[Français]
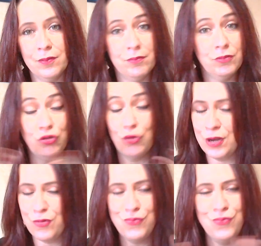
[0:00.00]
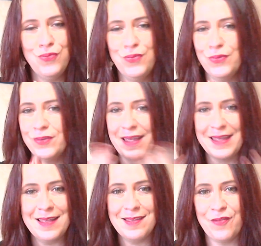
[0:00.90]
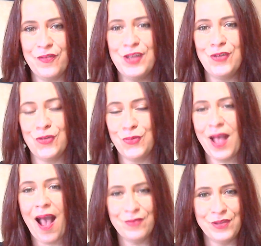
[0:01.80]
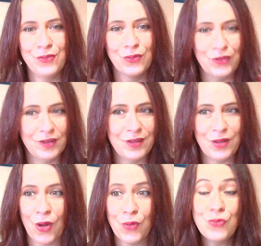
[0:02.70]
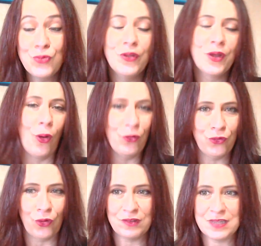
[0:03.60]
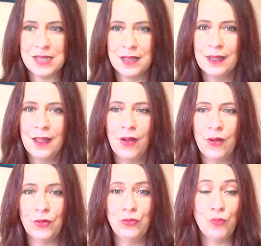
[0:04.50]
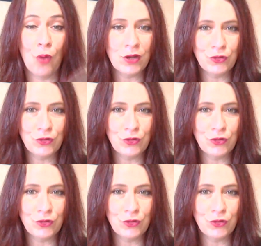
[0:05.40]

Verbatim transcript: je l'ai lu, ça y est, c'est fait, je suis ravie. Donc c'était une des grosses sorties du mois.